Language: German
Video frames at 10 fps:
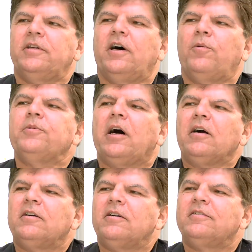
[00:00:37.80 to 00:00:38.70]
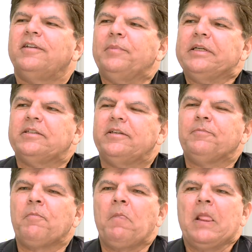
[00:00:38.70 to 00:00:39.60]
der Hauptanker der
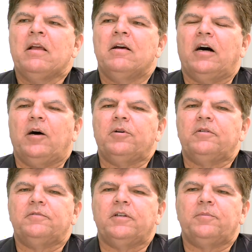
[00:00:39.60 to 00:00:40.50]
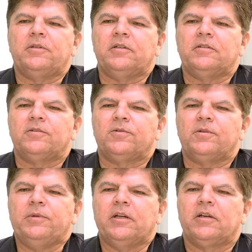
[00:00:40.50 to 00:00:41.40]
Messe, aber wir haben eine
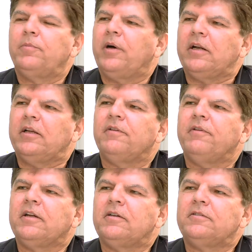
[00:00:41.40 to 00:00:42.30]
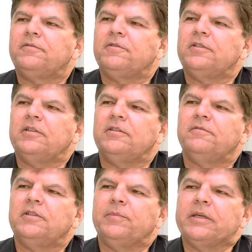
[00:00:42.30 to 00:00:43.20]
Social Media Kampagne entwickelt für die,
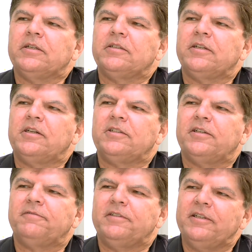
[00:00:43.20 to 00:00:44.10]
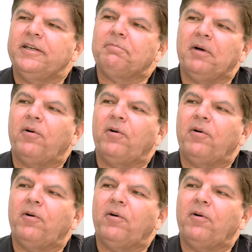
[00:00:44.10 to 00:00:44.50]
für die Messegesellschaft, die eben